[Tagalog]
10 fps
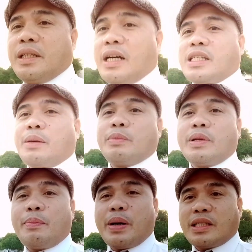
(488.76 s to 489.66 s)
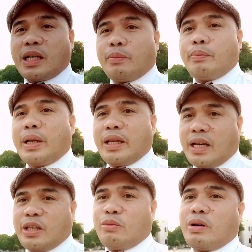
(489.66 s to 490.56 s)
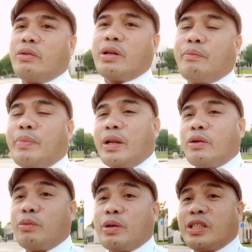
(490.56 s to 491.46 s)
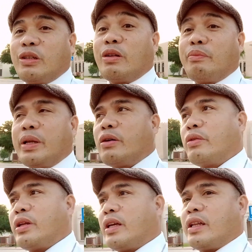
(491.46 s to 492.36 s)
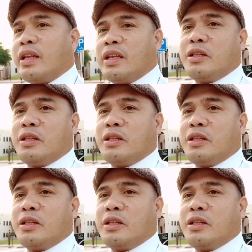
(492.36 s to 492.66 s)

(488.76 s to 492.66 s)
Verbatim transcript: Nakasap, napakasarap balikan yung mga unang panahon yung mga sinulang panahon na yan